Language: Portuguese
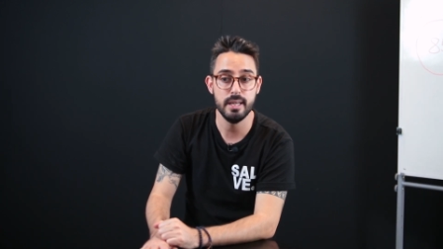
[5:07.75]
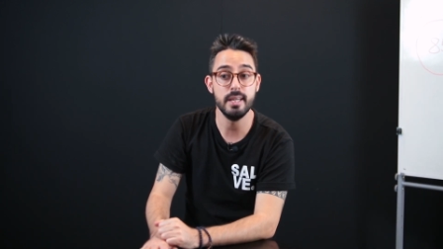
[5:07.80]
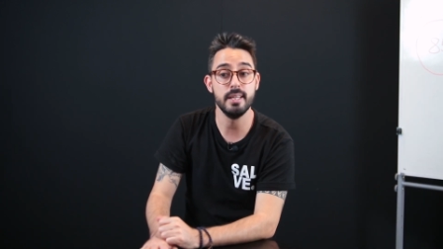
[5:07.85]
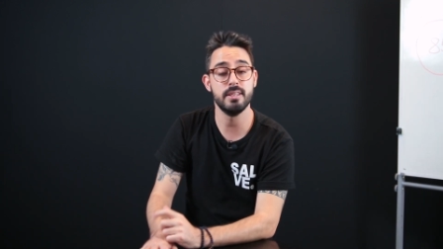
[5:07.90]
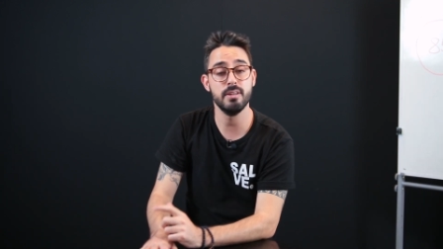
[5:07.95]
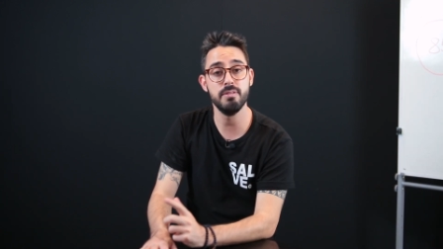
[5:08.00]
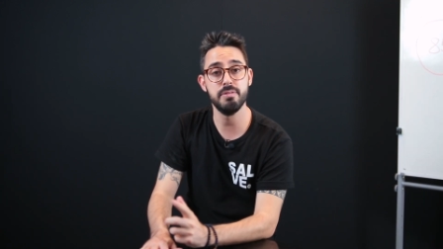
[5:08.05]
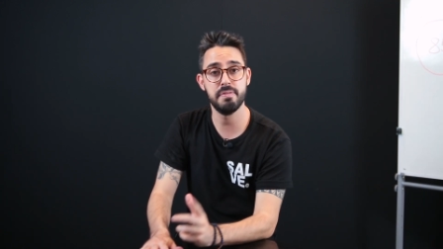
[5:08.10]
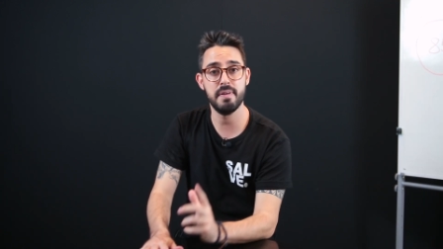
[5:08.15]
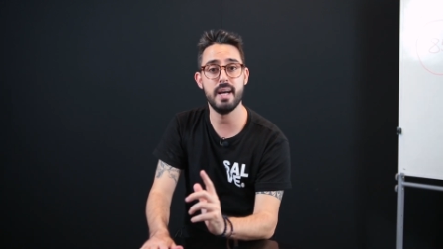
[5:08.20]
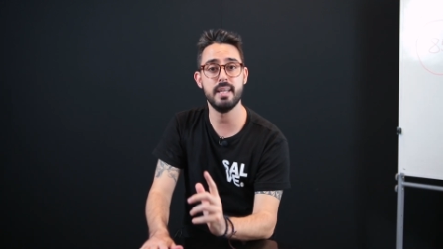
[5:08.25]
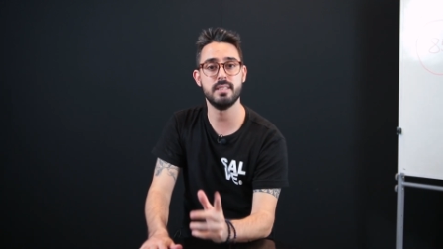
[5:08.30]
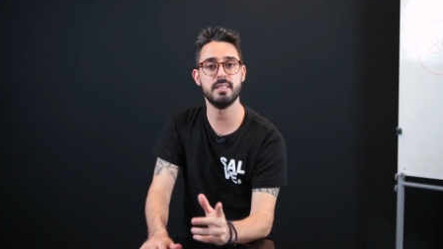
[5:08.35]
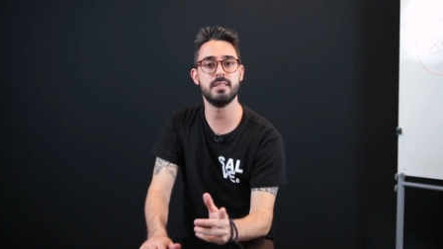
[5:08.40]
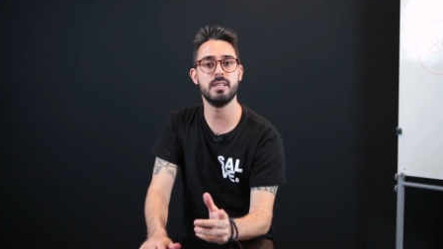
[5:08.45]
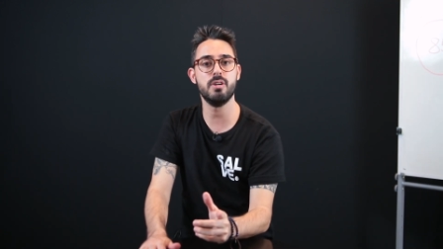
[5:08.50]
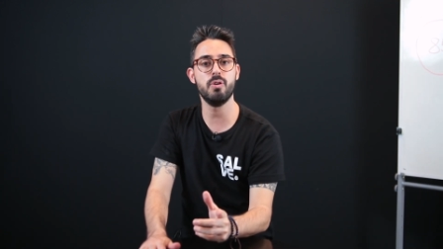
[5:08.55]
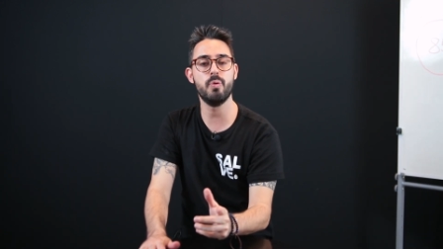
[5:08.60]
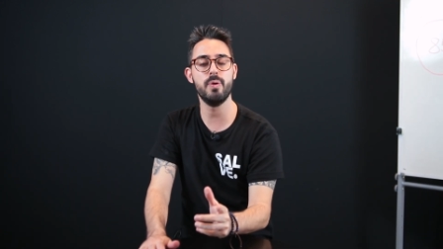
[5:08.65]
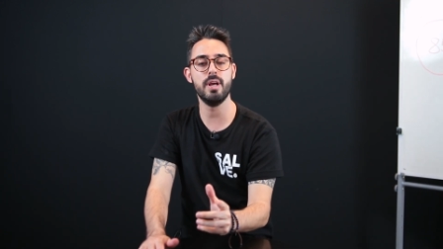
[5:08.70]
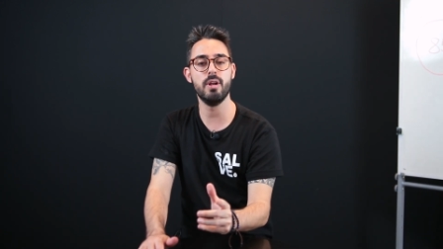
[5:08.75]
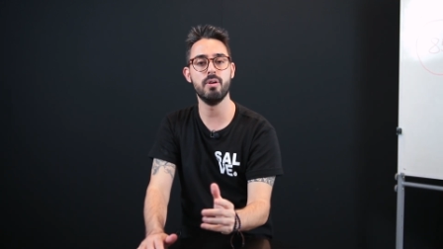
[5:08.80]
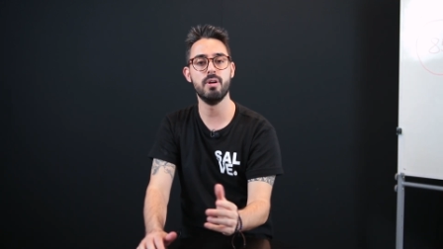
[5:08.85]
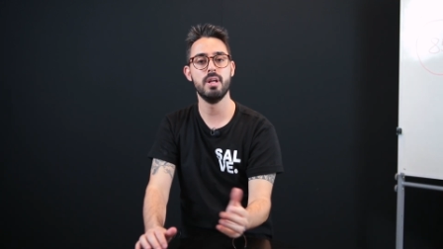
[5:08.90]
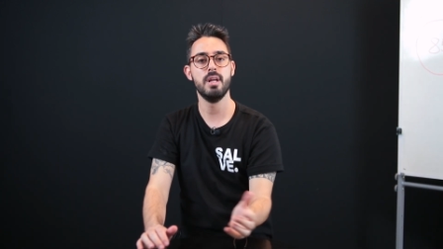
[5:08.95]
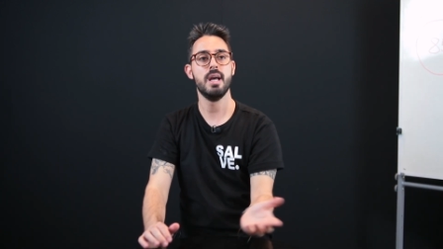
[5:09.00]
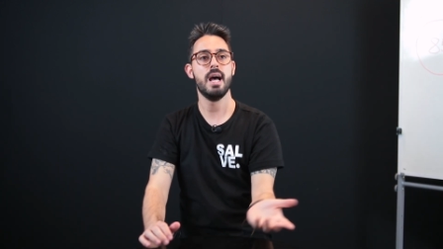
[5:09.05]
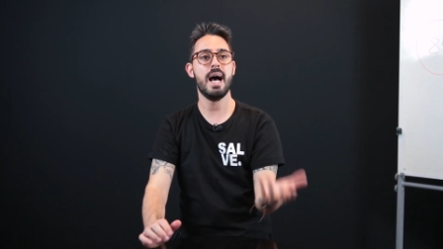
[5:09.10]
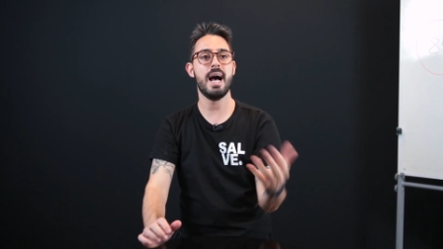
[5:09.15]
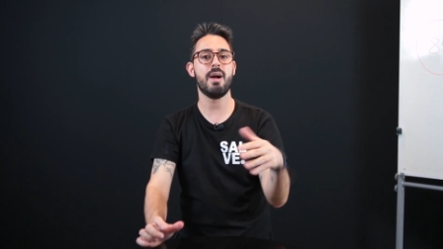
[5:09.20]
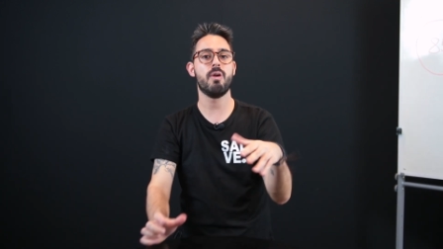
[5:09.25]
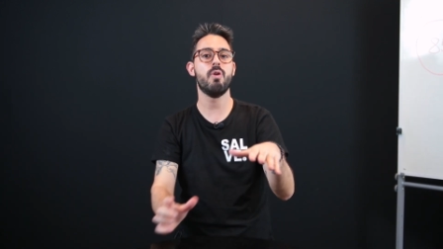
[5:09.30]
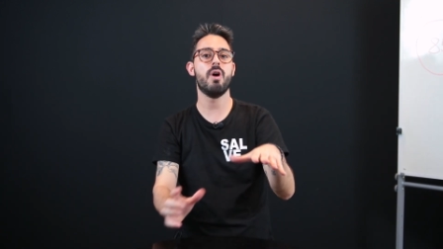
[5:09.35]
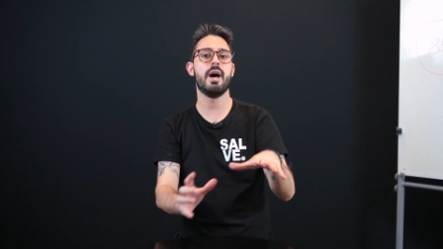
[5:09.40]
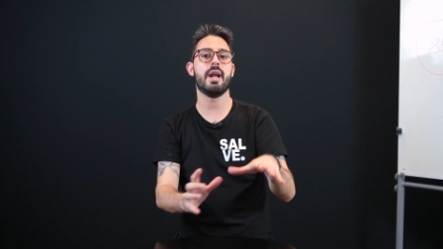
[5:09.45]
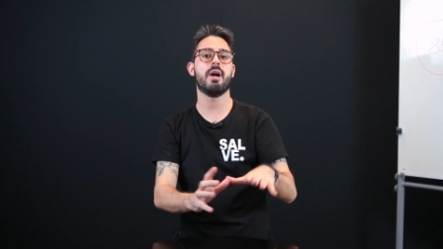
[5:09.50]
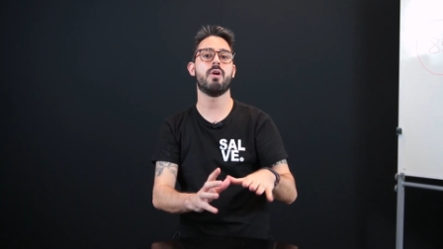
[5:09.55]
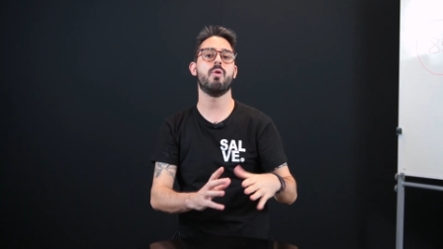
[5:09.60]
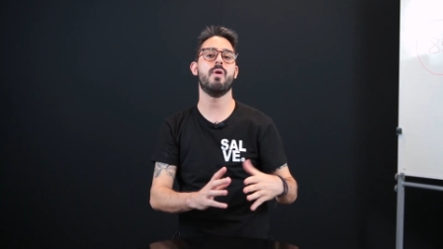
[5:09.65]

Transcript: Então faça tranquilo. Agora,